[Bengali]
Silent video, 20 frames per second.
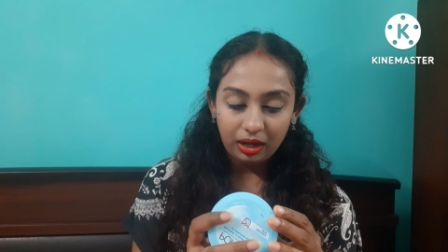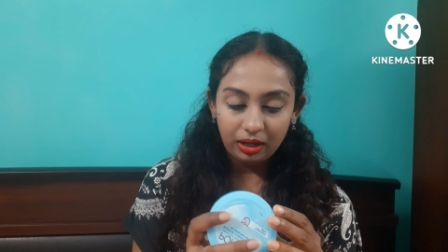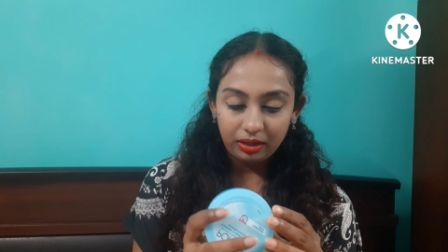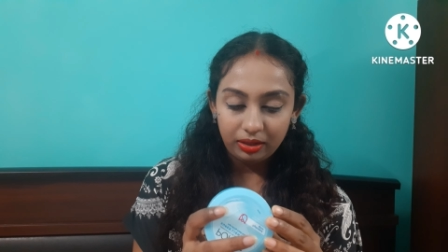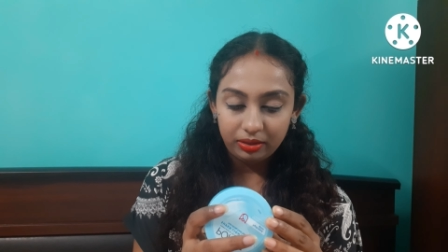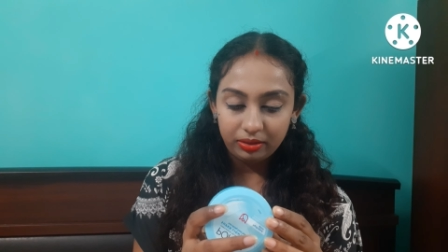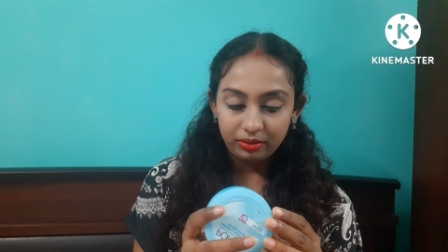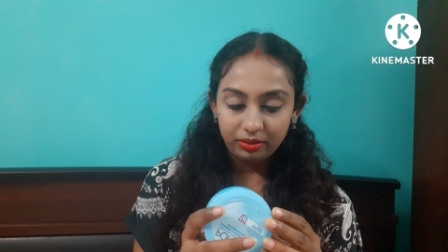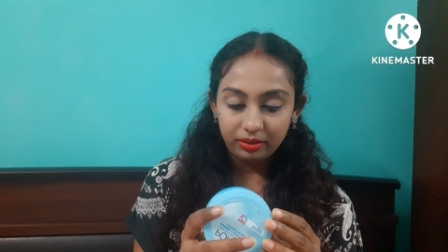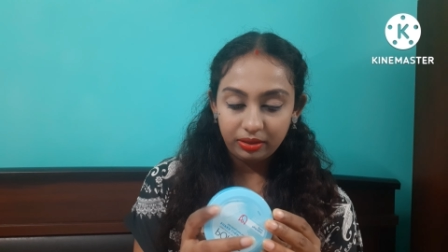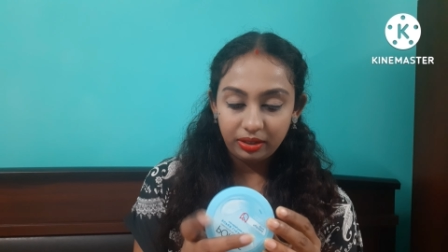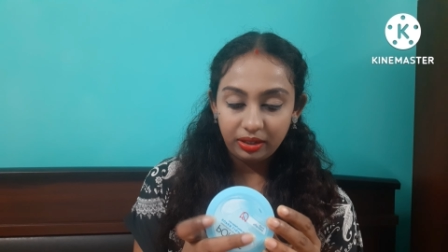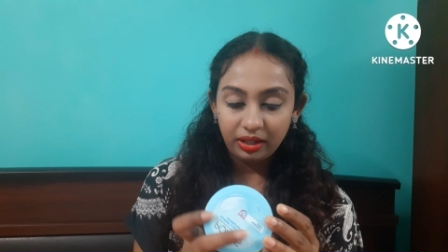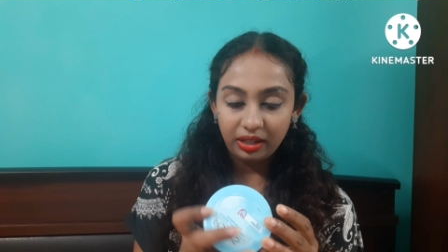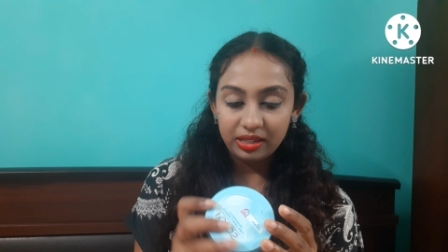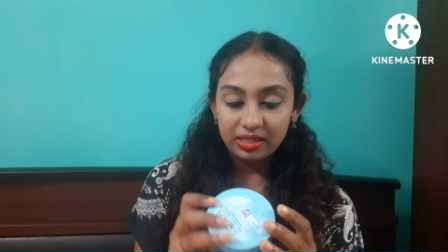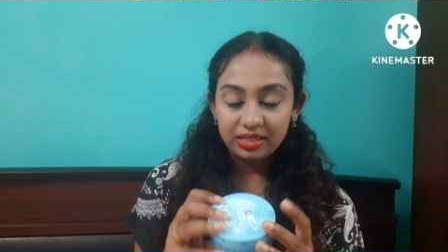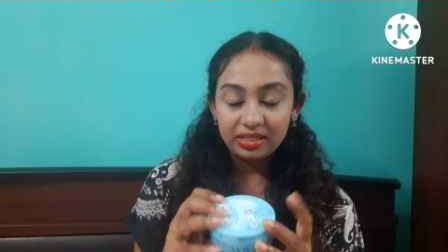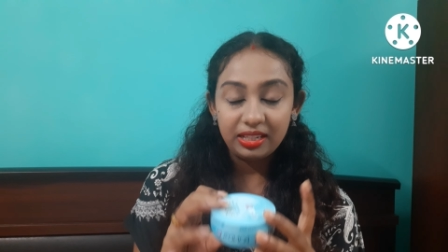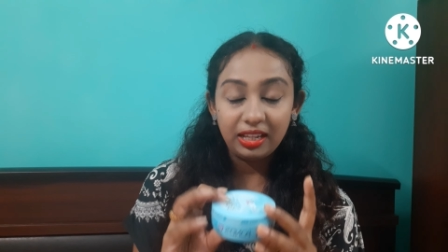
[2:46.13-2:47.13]
আর
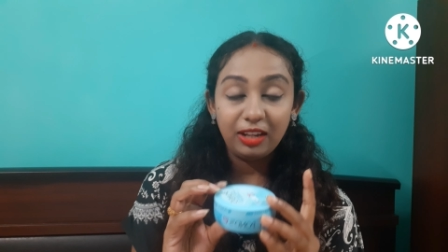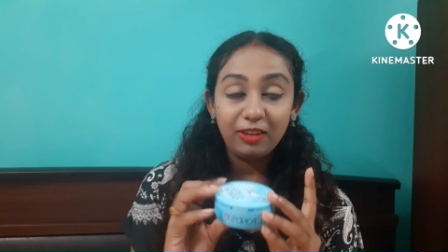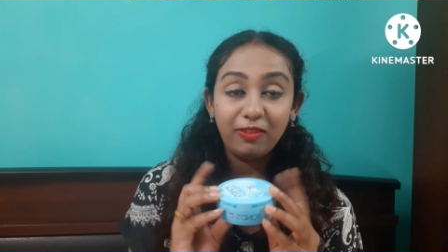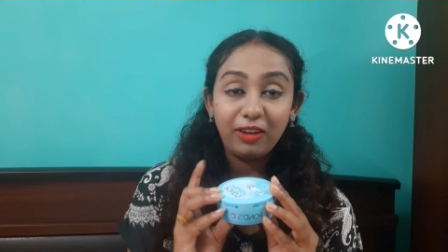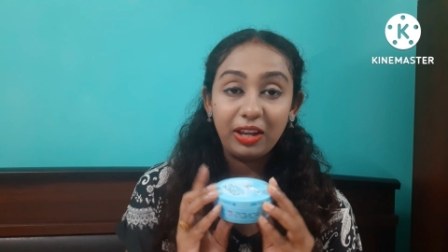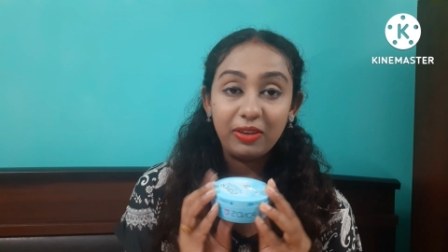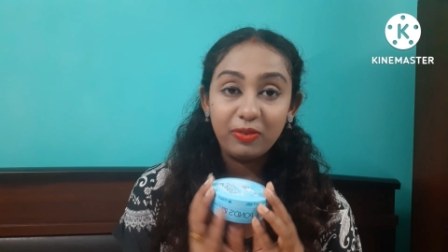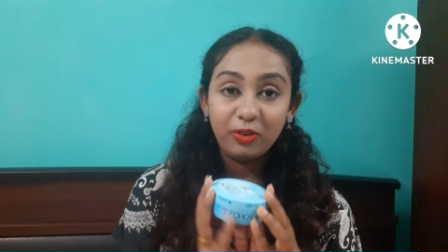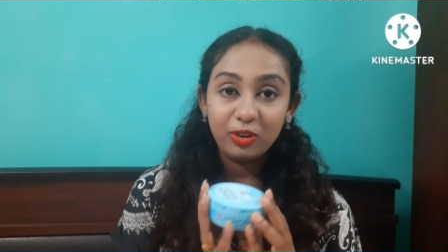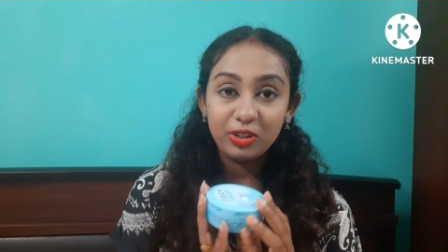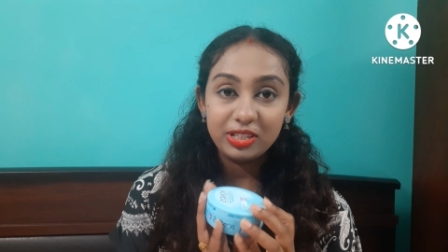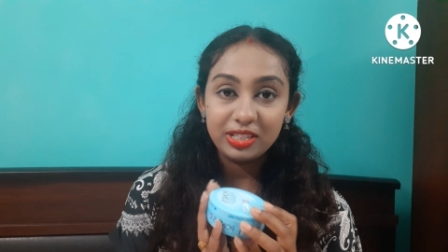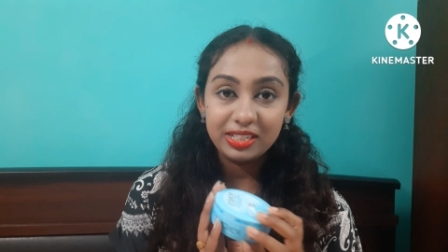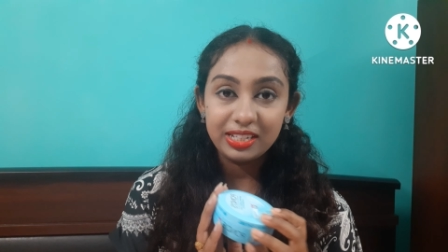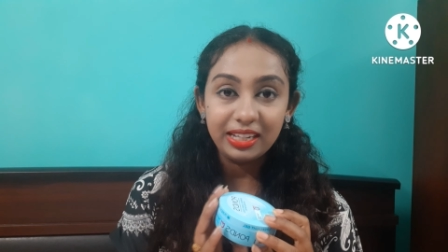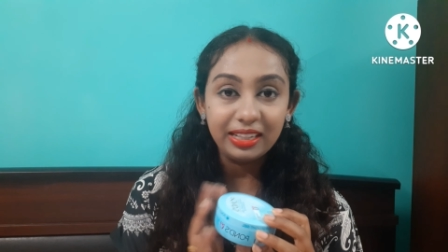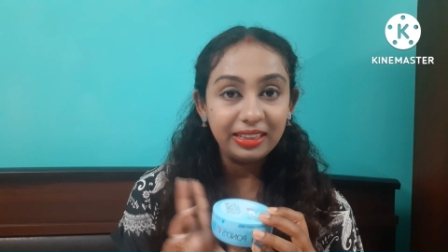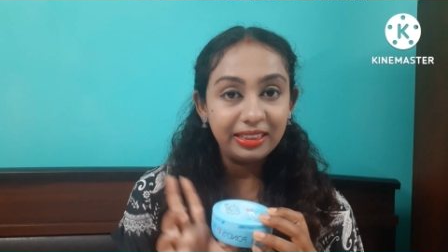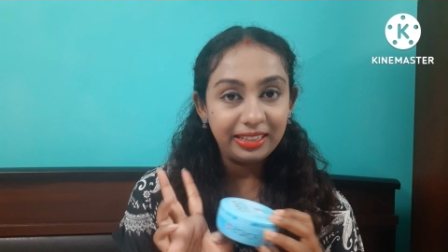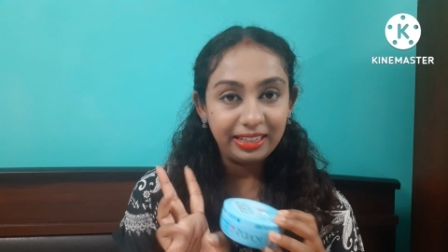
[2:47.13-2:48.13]
এর সেলফ লাইফ
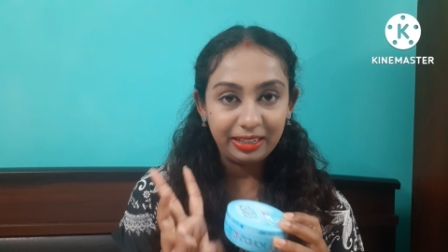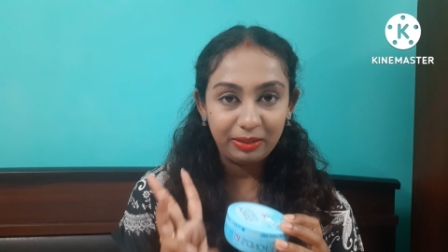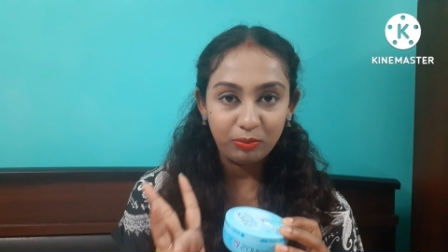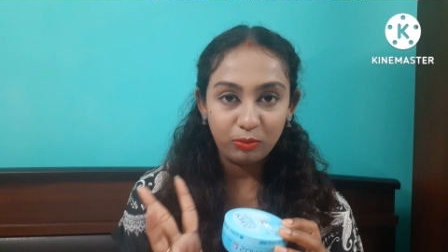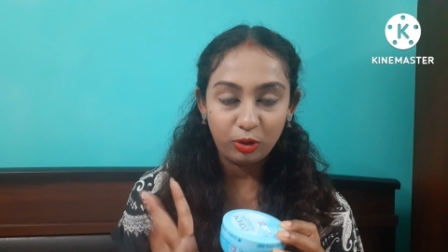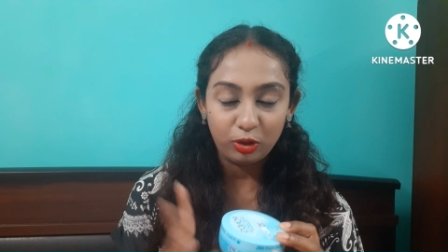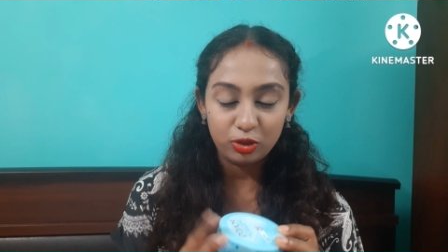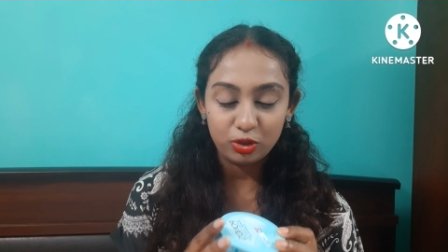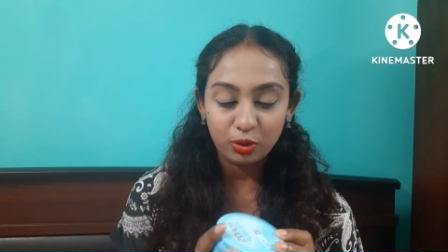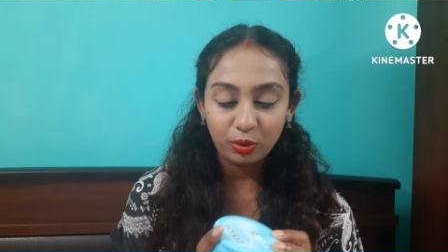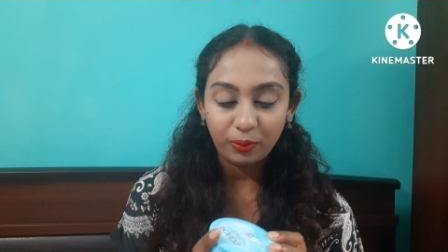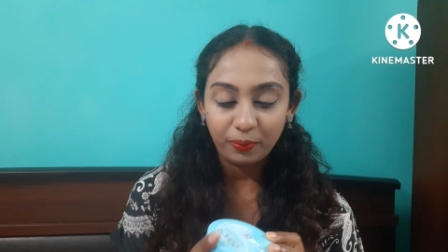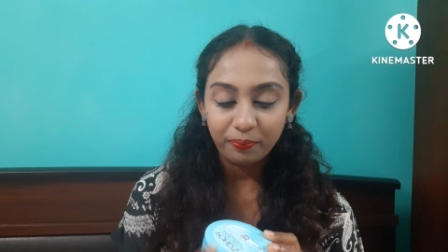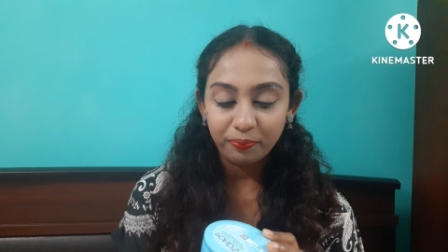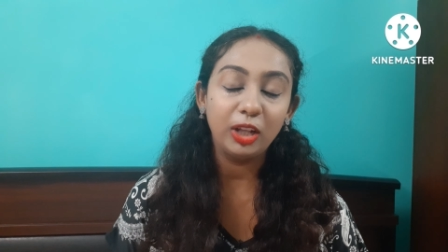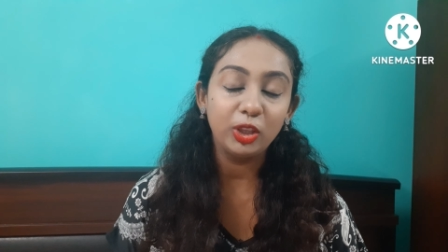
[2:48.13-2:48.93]
হচ্ছে তিন বছর